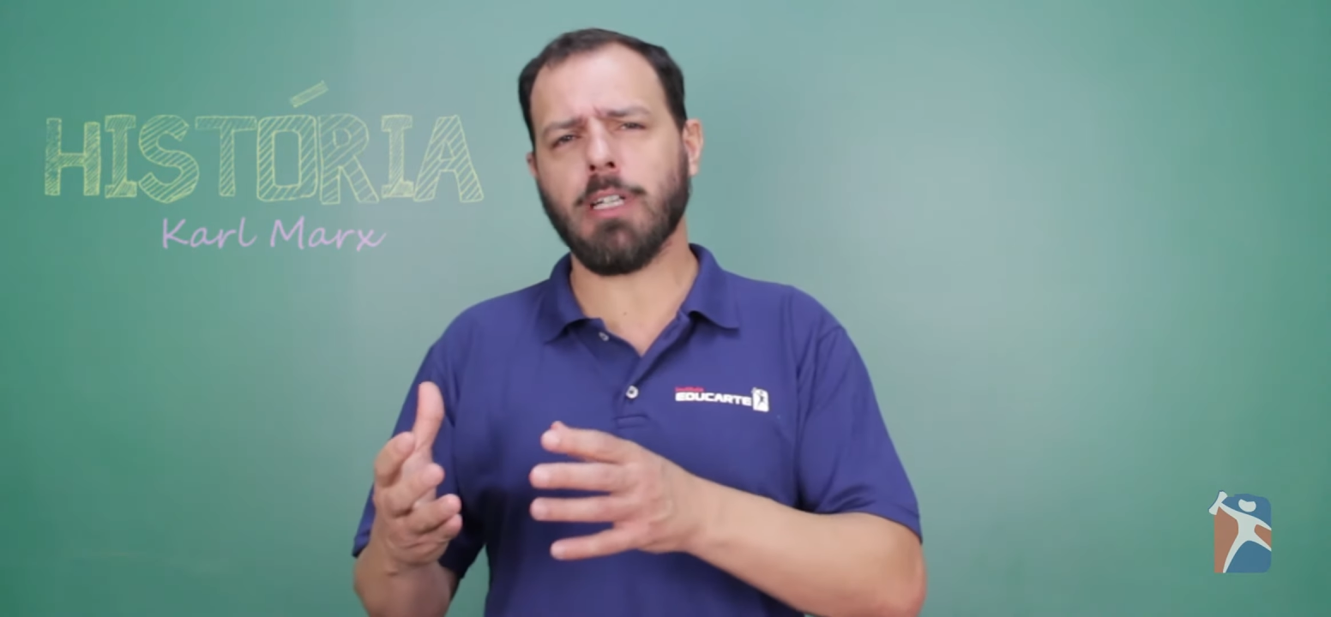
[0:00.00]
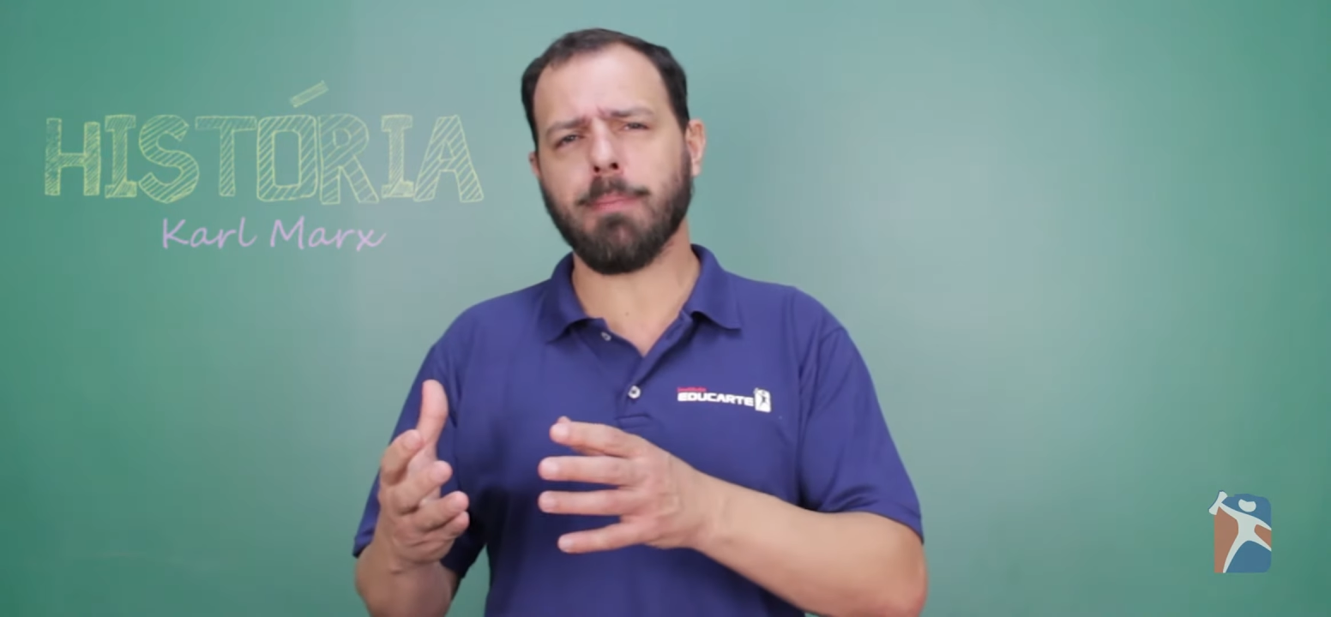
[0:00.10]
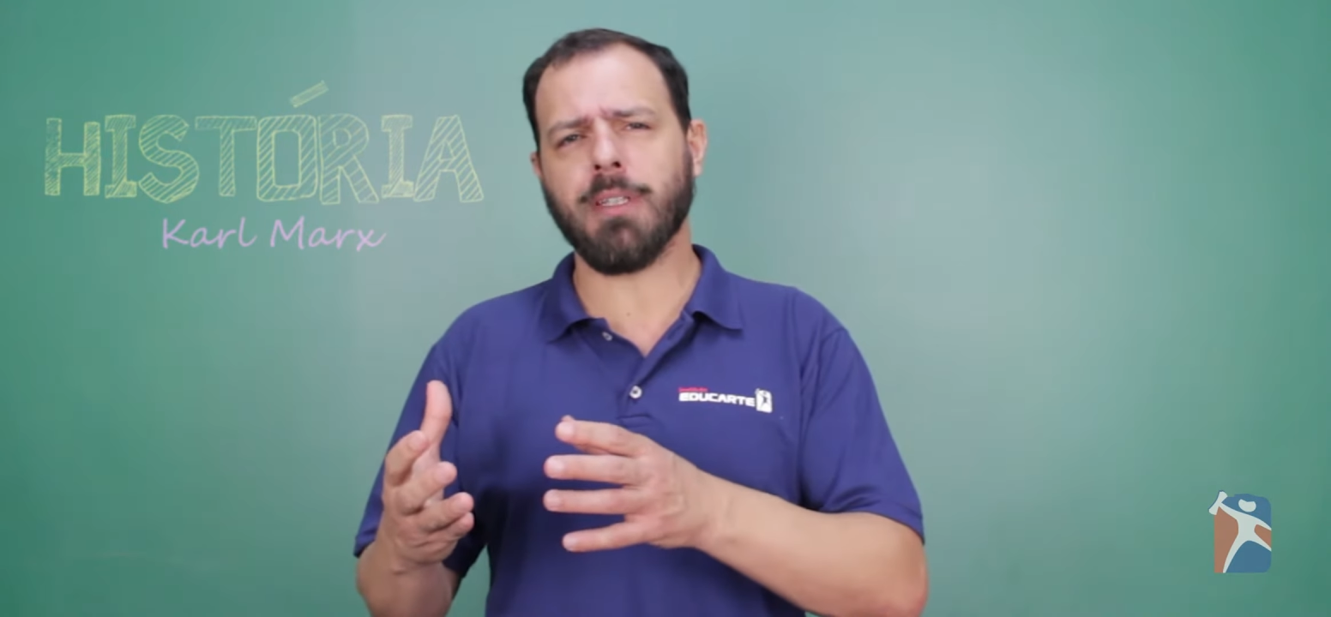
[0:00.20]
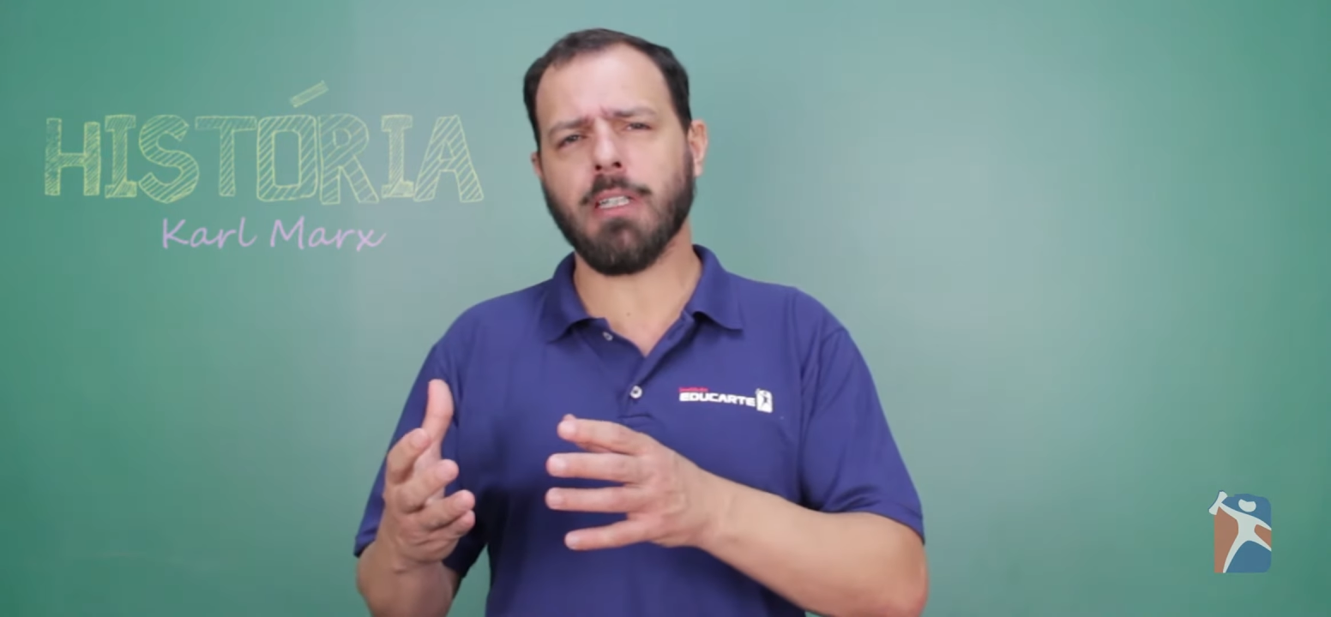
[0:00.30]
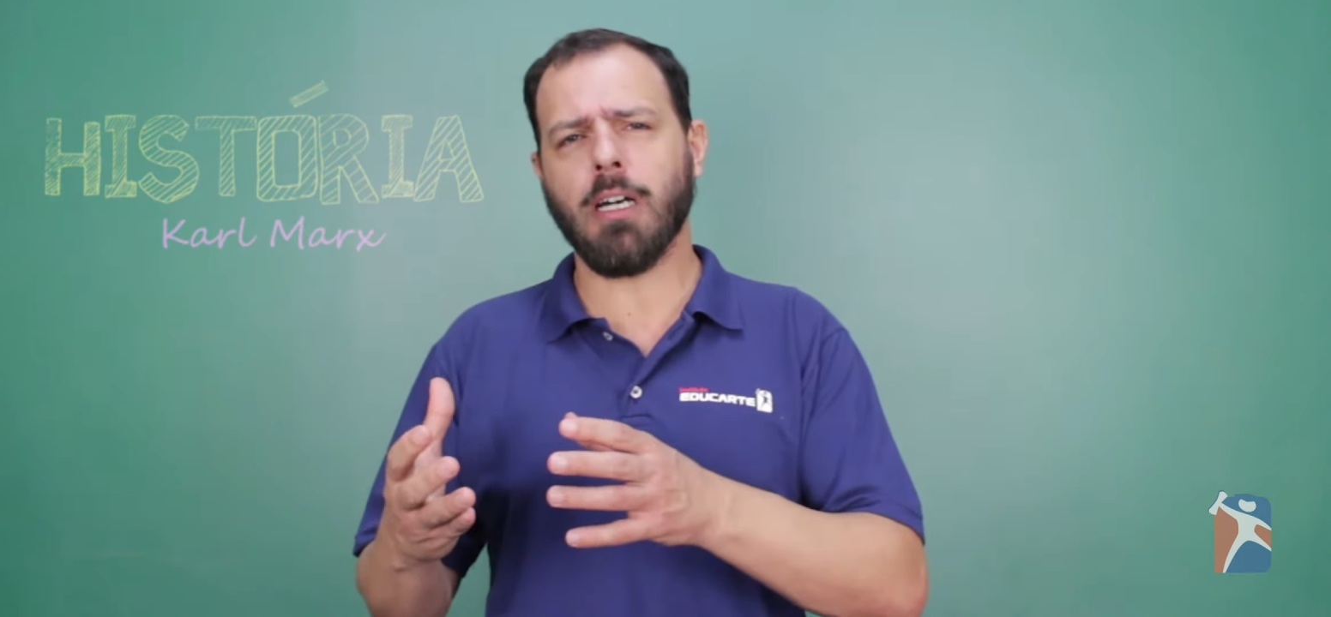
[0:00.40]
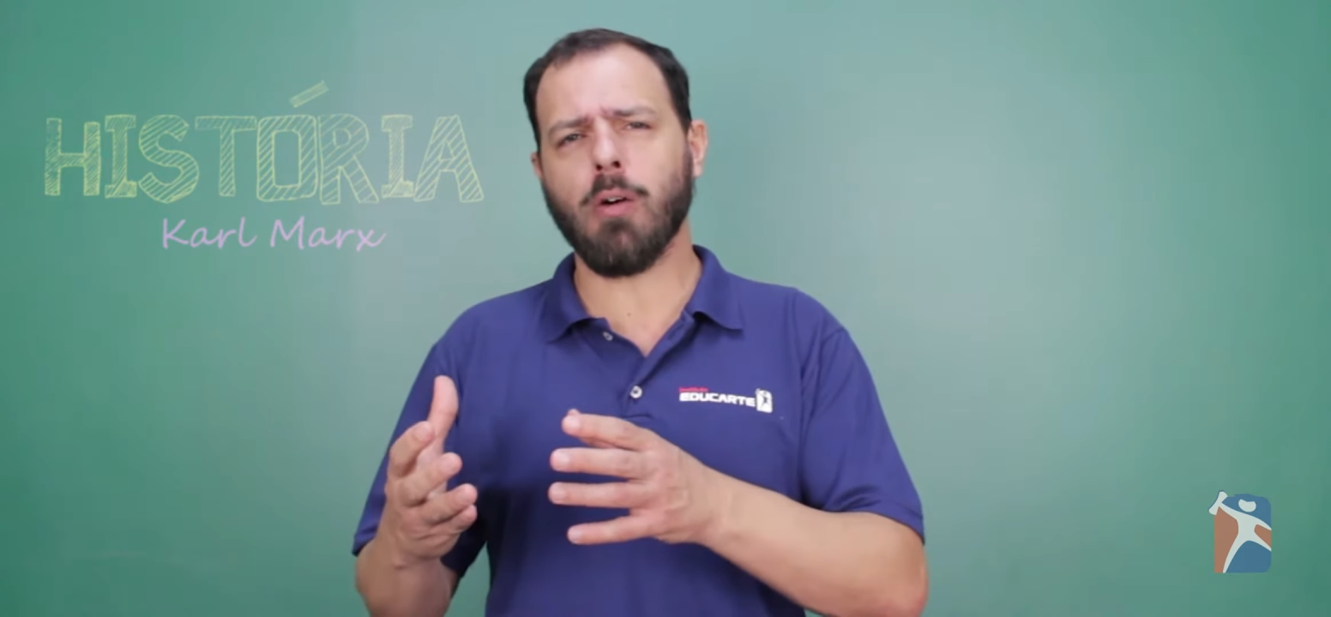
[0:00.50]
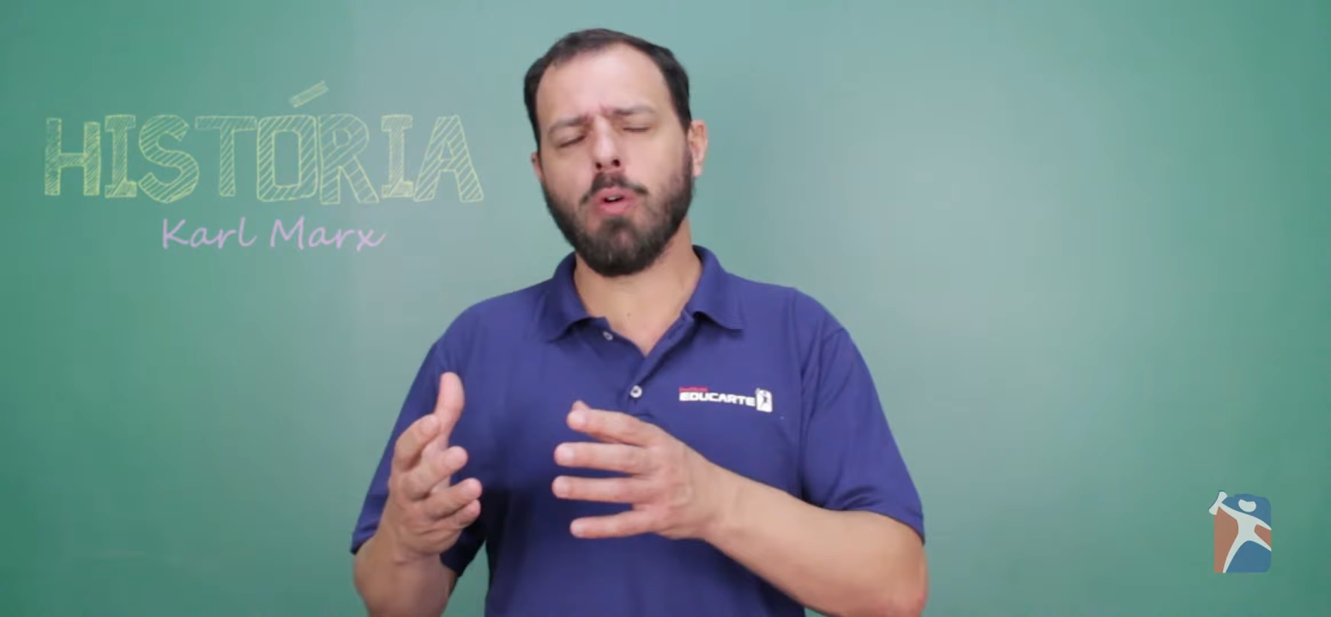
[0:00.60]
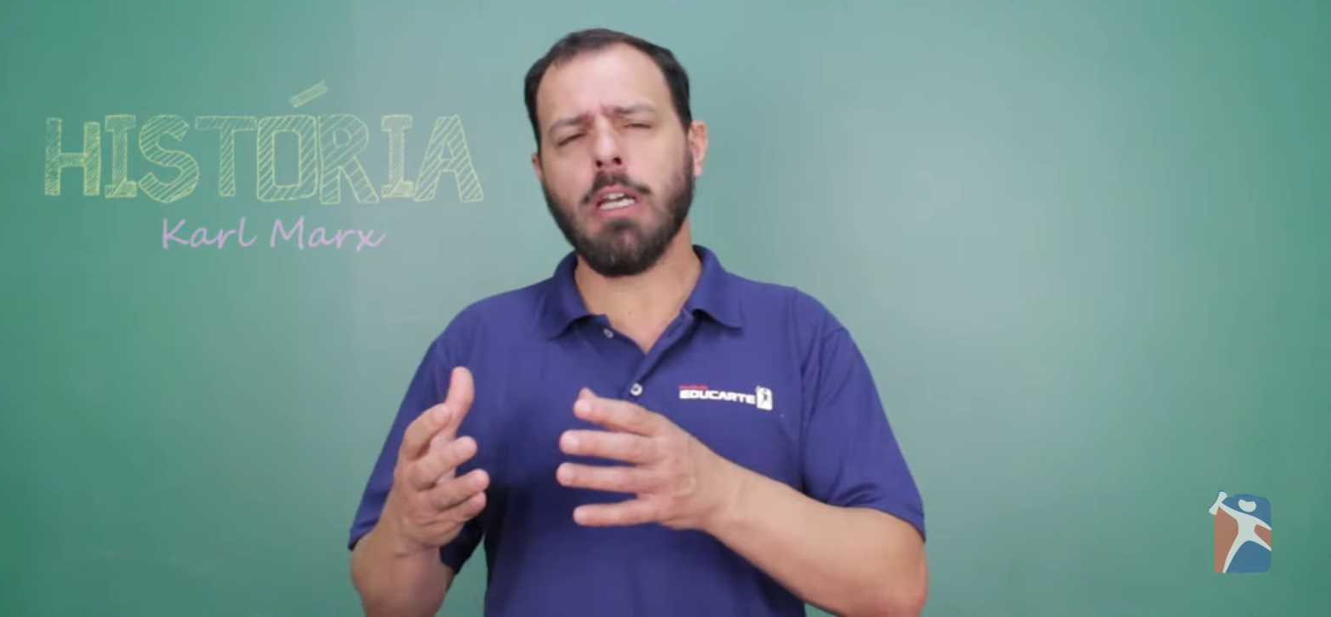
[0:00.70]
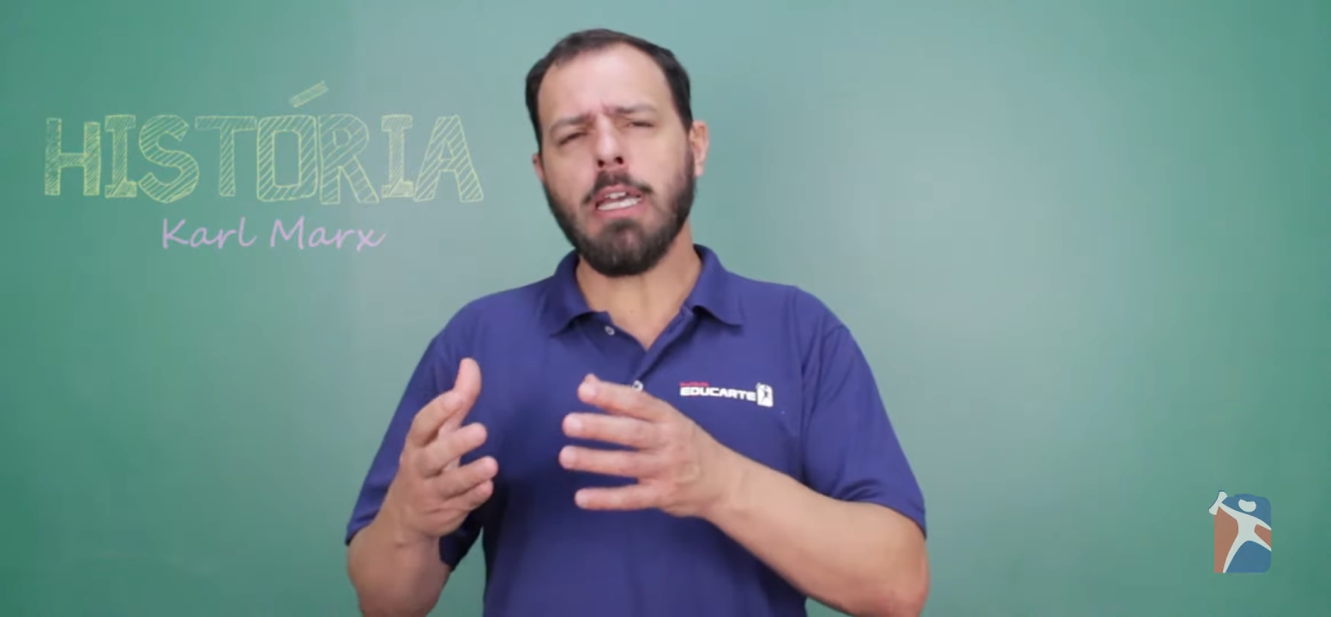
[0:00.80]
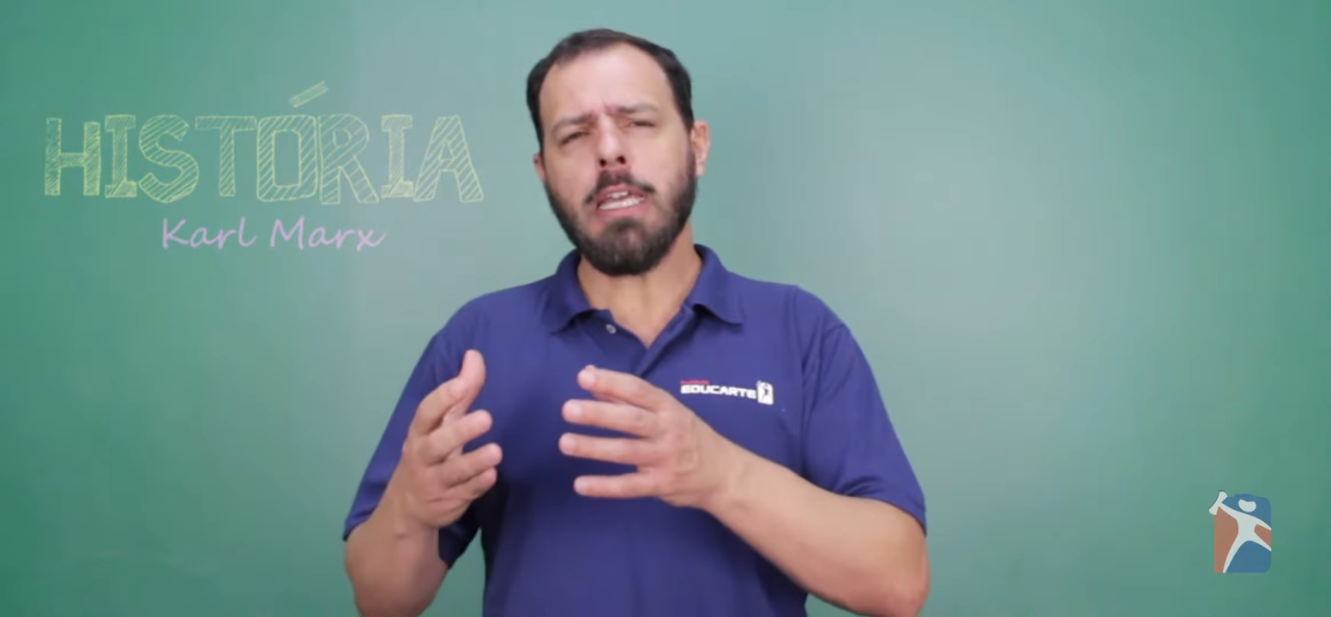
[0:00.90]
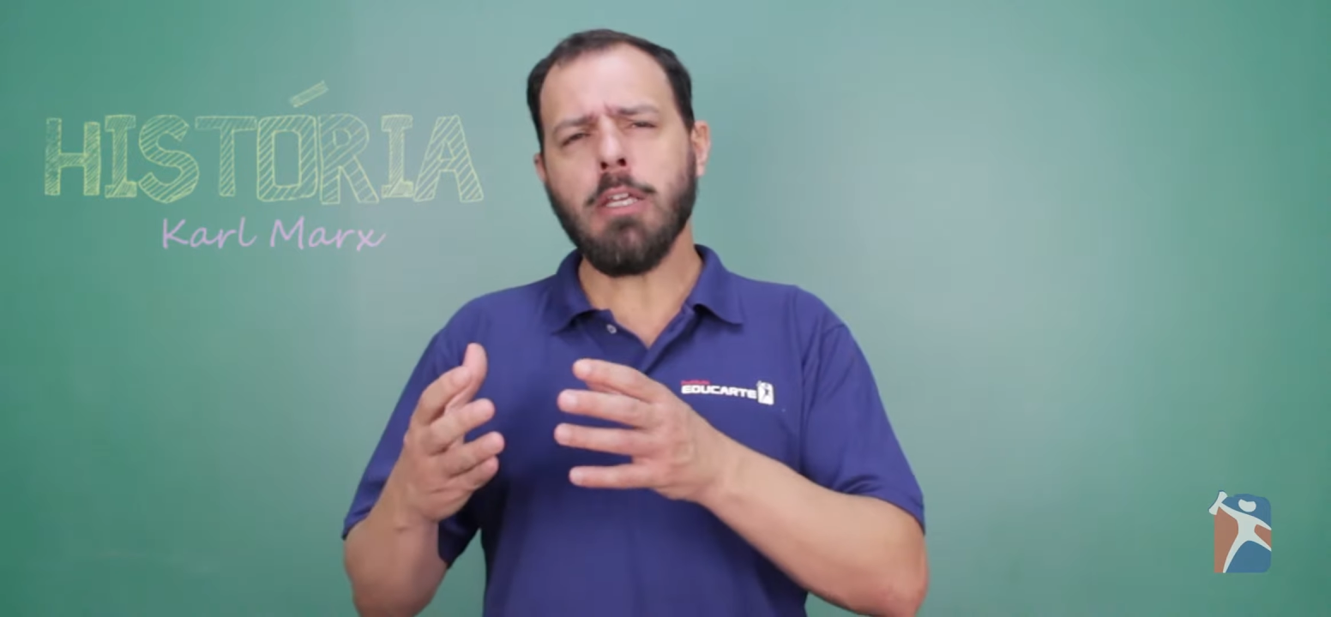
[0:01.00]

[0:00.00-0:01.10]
capital